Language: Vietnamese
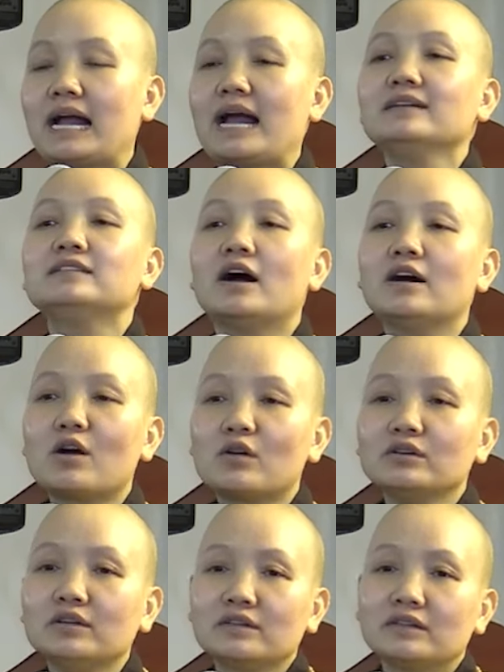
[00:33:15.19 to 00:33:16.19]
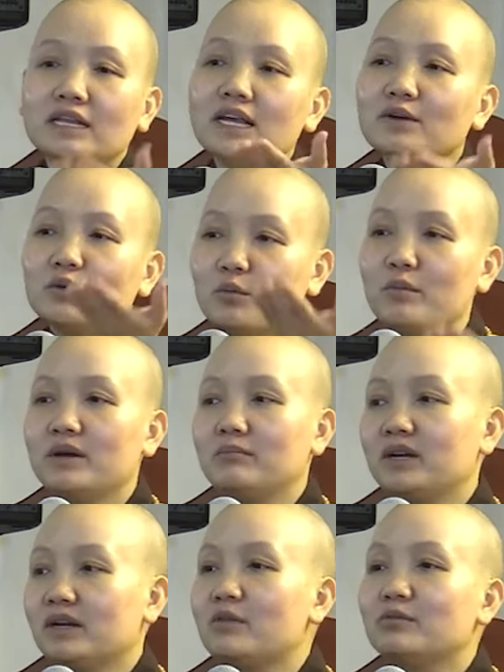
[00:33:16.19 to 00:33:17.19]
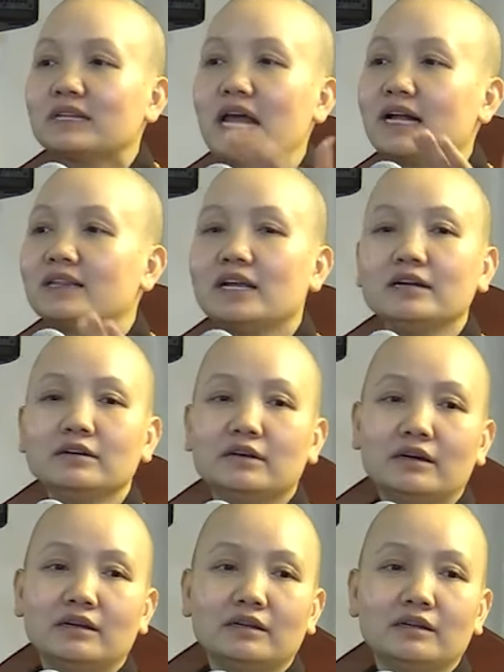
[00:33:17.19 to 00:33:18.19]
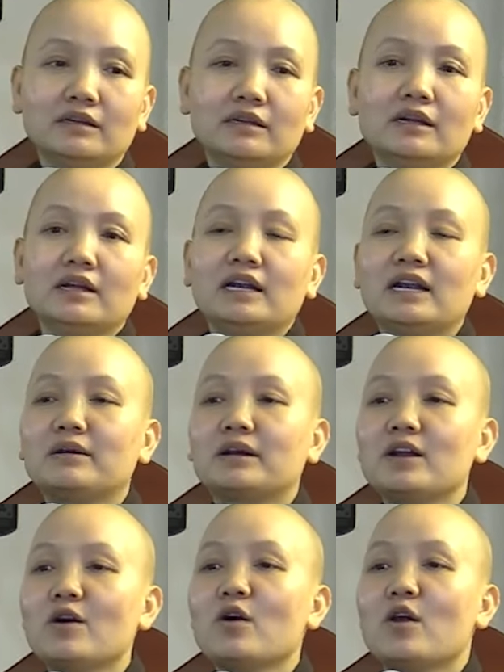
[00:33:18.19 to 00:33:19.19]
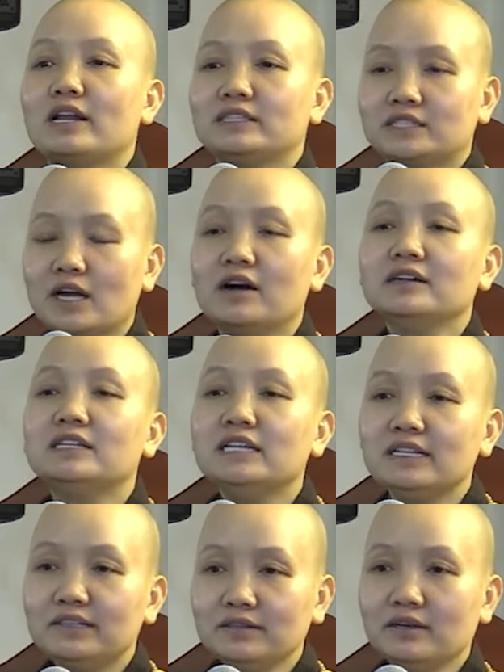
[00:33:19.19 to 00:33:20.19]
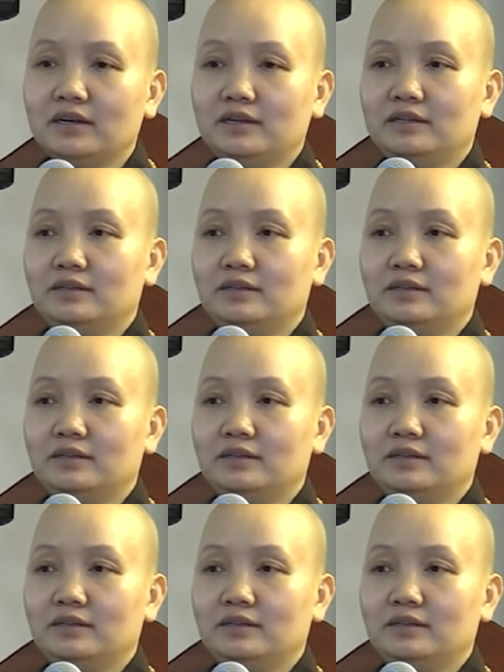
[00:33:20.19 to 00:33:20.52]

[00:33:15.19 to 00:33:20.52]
cản trở con đường tiến của mình, mình không có thăng tiến được. Là cái đó gọi là sở tri chướng.